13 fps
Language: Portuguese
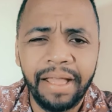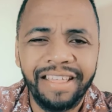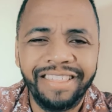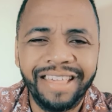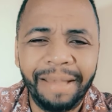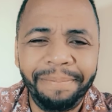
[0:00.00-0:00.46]

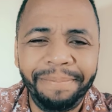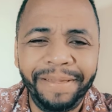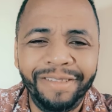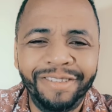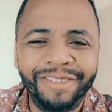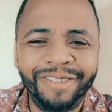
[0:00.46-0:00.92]
Já
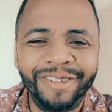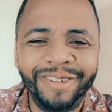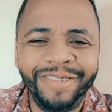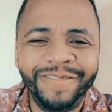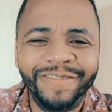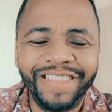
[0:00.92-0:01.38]

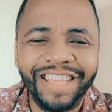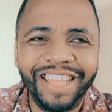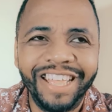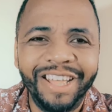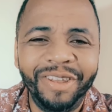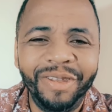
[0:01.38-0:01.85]
pensou
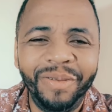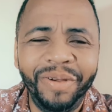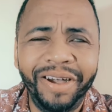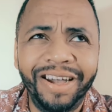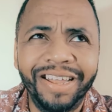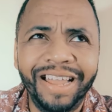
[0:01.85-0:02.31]
no
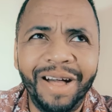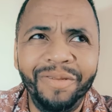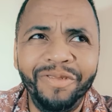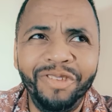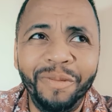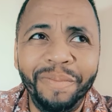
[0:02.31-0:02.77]

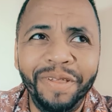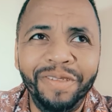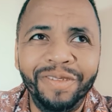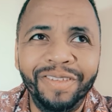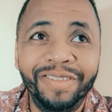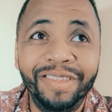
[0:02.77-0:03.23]
Cláudio? Eu
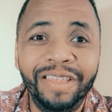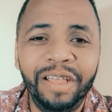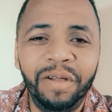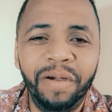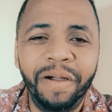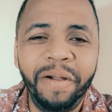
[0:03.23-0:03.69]
penso assim:
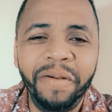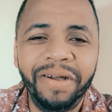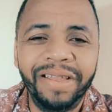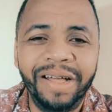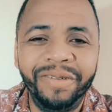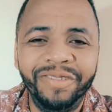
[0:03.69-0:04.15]
qual é o
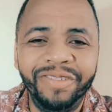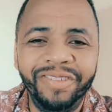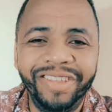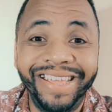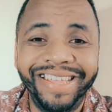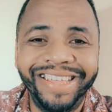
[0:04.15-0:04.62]
Cláudio
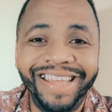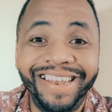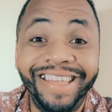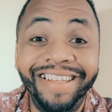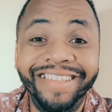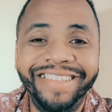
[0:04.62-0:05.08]
de daqui a
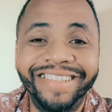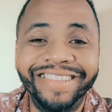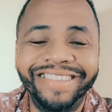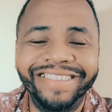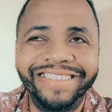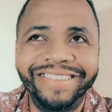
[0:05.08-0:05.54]
10
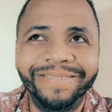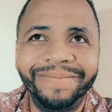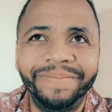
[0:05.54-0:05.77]
anos?